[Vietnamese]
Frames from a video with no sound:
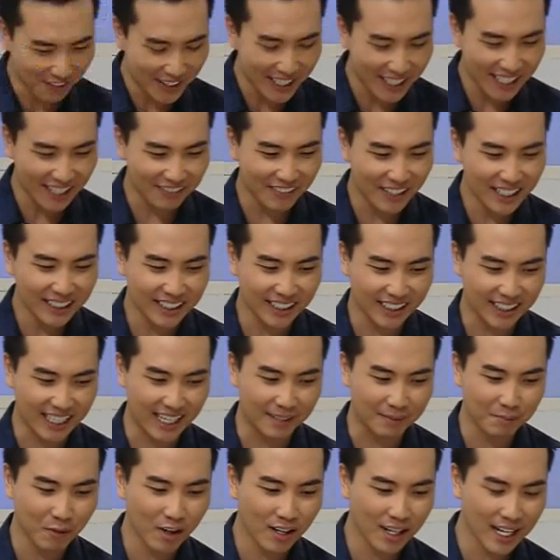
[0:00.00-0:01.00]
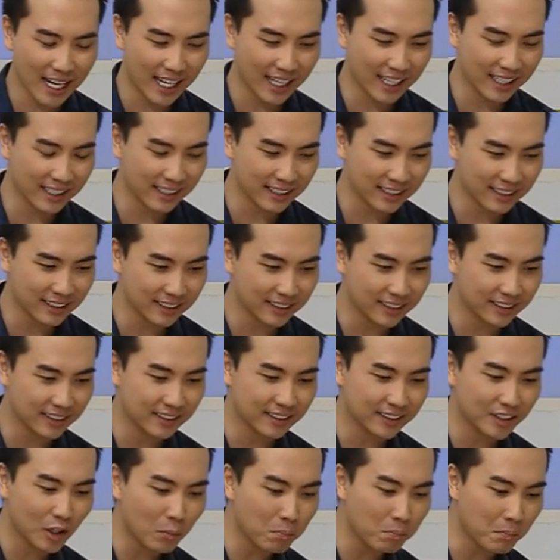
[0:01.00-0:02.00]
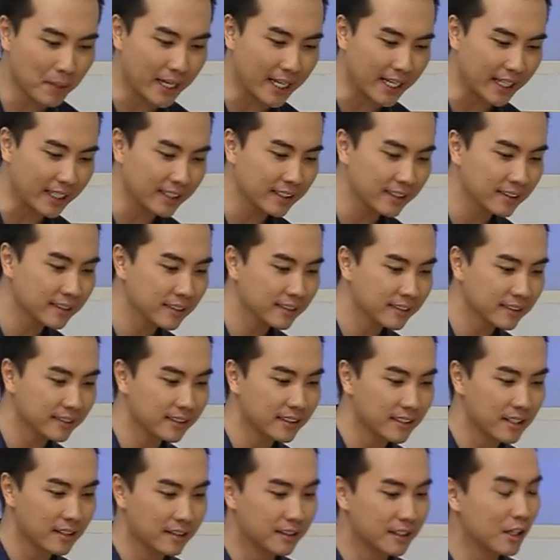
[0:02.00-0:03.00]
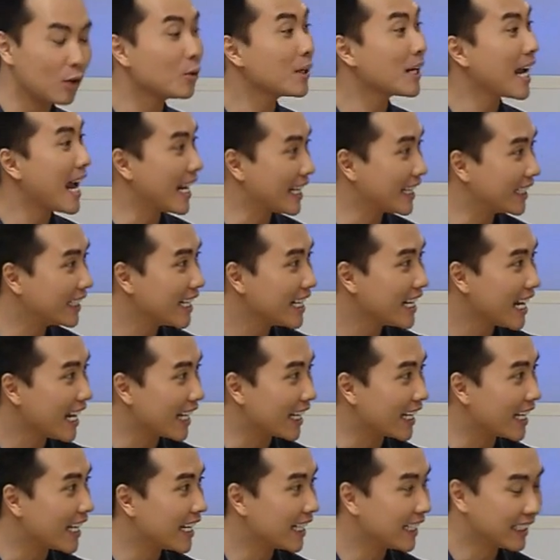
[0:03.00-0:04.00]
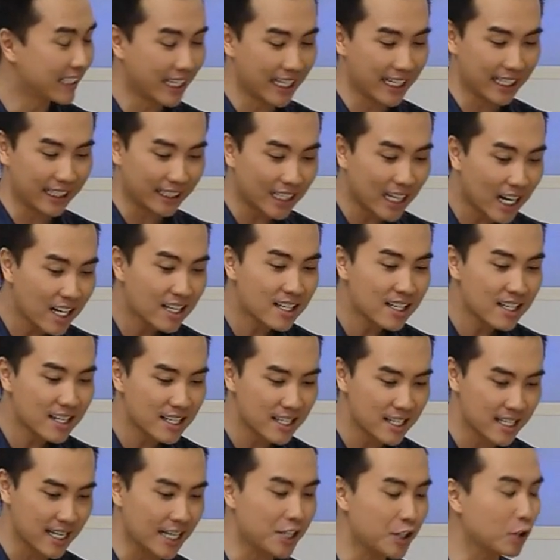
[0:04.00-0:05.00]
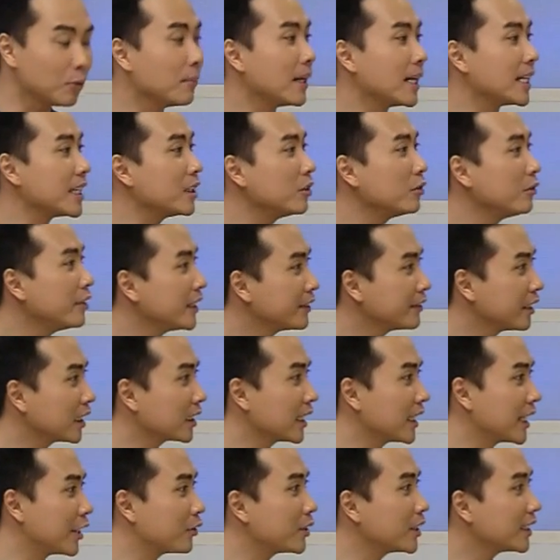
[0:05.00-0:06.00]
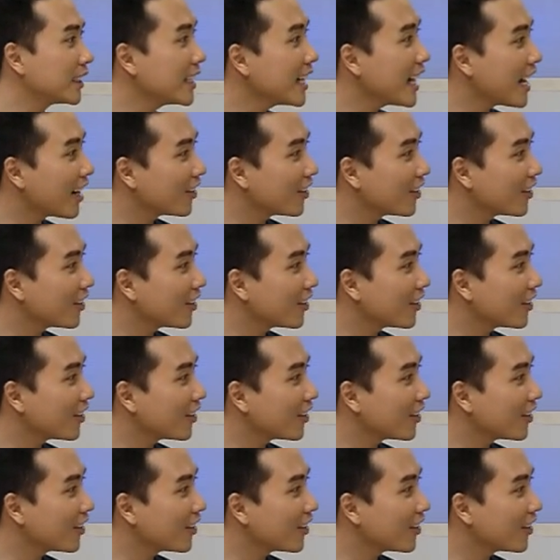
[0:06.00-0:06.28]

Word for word: không biết là với thực hiện món ăn rong biển nấu gà như thế này thì ngân sẽ chuẩn bị những viên vật liệu như thế